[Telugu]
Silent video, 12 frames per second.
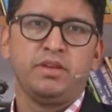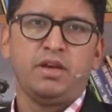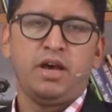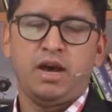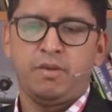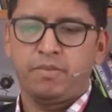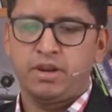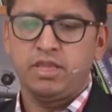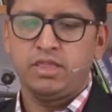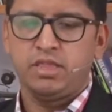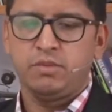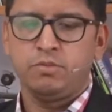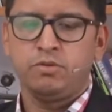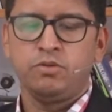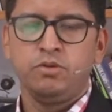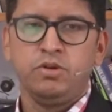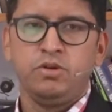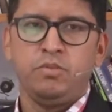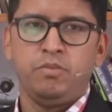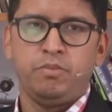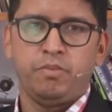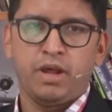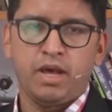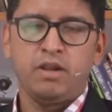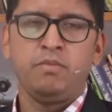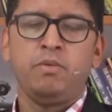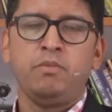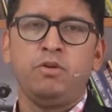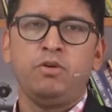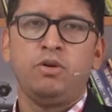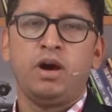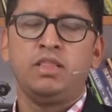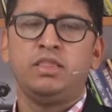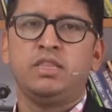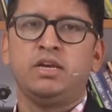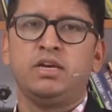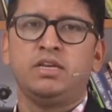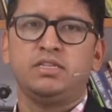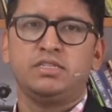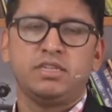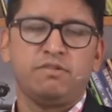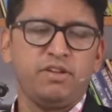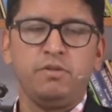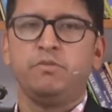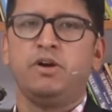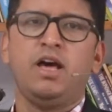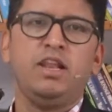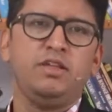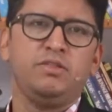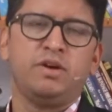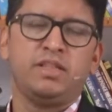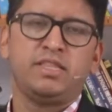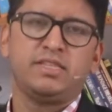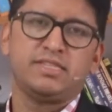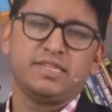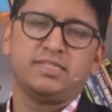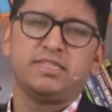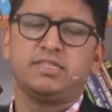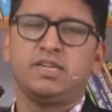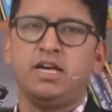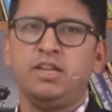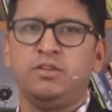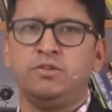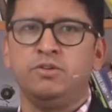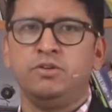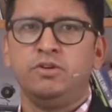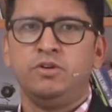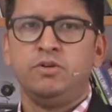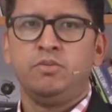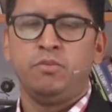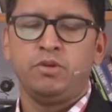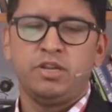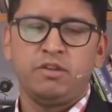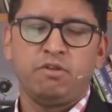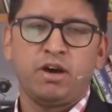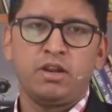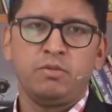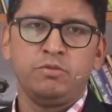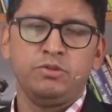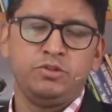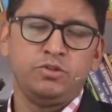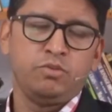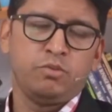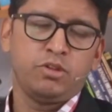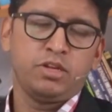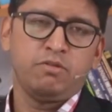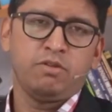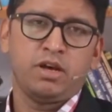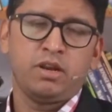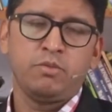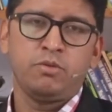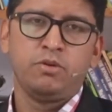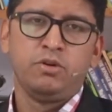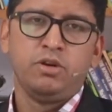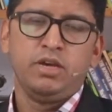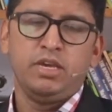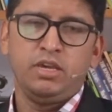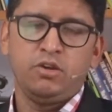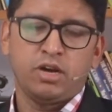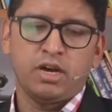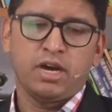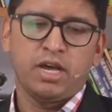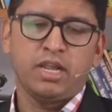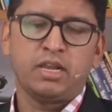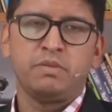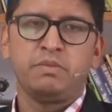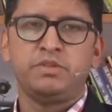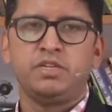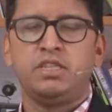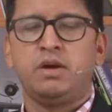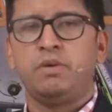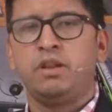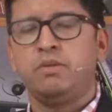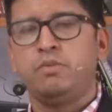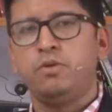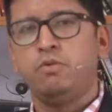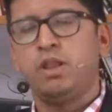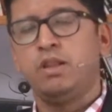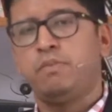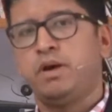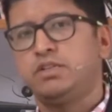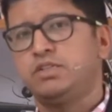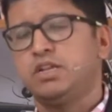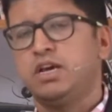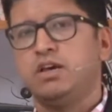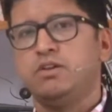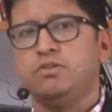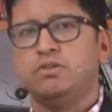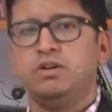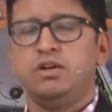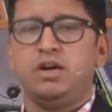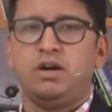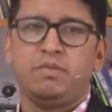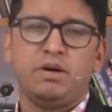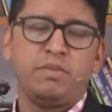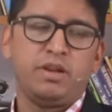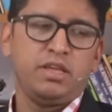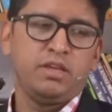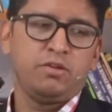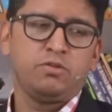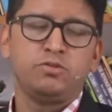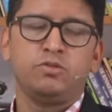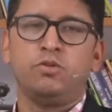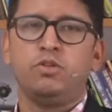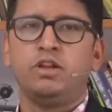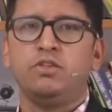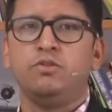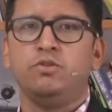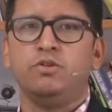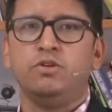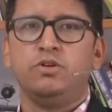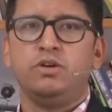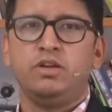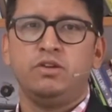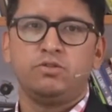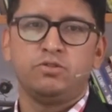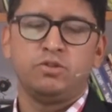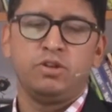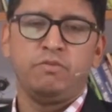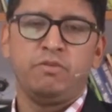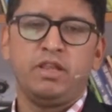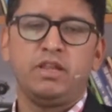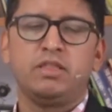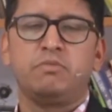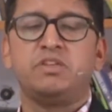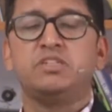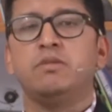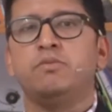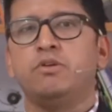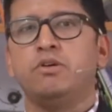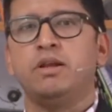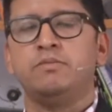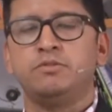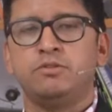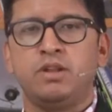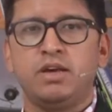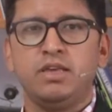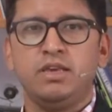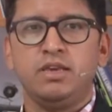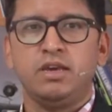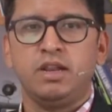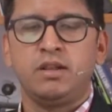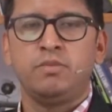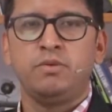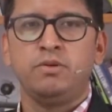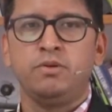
ఆ ప్రయత్నము ప్రారంభంలో అంత సఫలం కాలేదు అంత సక్సెస్ కాలేదు మొదటి వారము జూన్ మొదటి వారము ఈ యొక్క కార్యక్రమం చేద్దామన్నప్పుడు వాళ్ళ పాస్టర్ గారు అమ్మ మరి ఈరోజు కుదరదు ఈరోజు కొన్ని వేరే స్పెషల్ ప్రోగ్రామ్స్ ఉన్నాయి అన్నప్పుడు